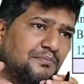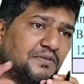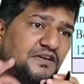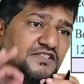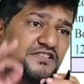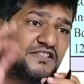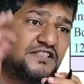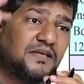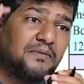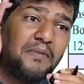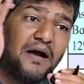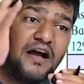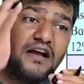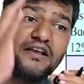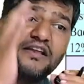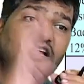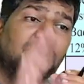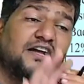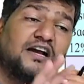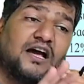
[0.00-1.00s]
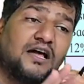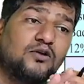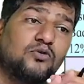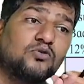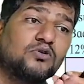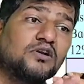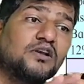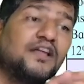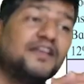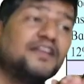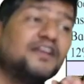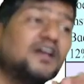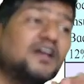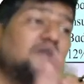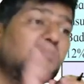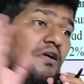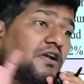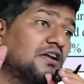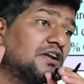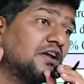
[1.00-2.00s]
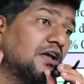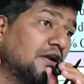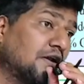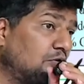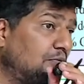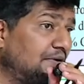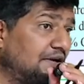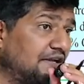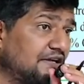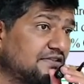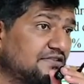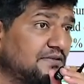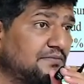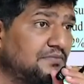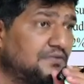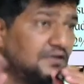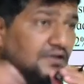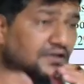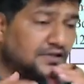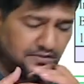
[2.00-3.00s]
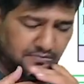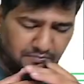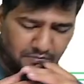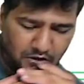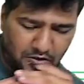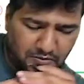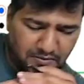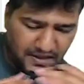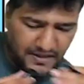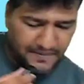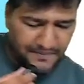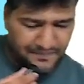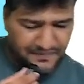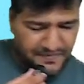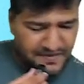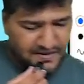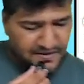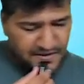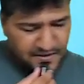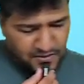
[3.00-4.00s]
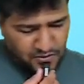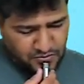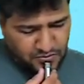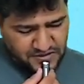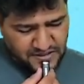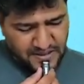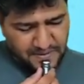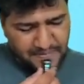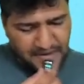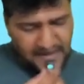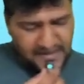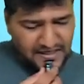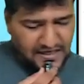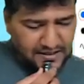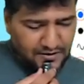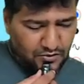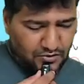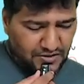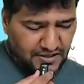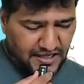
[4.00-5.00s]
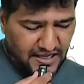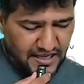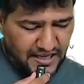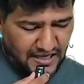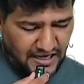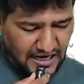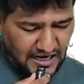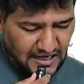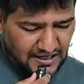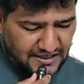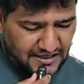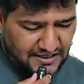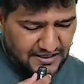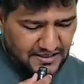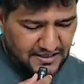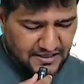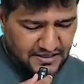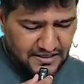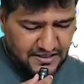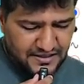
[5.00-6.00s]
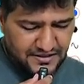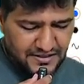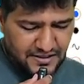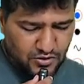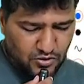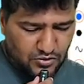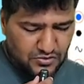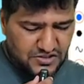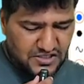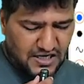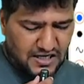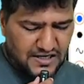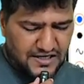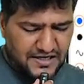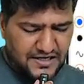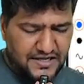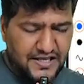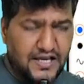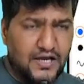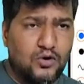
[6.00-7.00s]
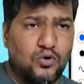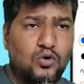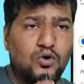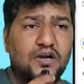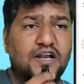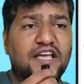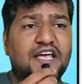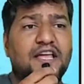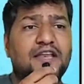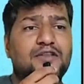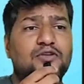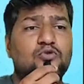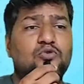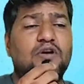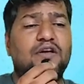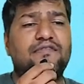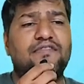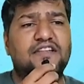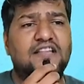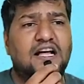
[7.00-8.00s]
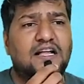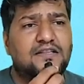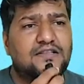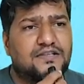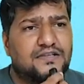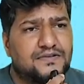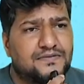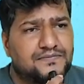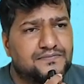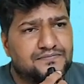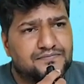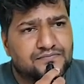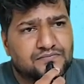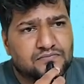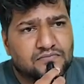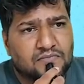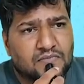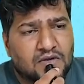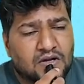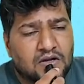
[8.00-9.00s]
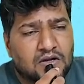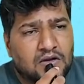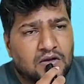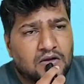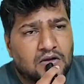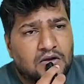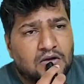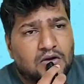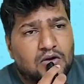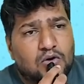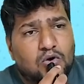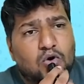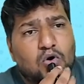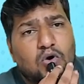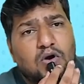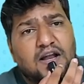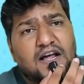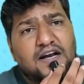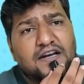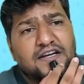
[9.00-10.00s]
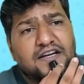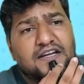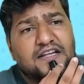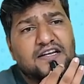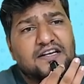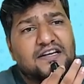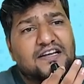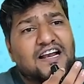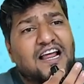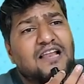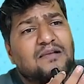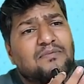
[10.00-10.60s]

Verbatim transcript: बस दिमाग नहीं लगा रहा हूँ क्लरिकल वर्क कर रहा हूँ बेटा सब बरोबर है उसके बाद आगे और क्या है आरडीडी ये कौन सा आरडीडी है ओल्ड है या न्यू है वेदांत ओल्ड आरडीडी ट्रायल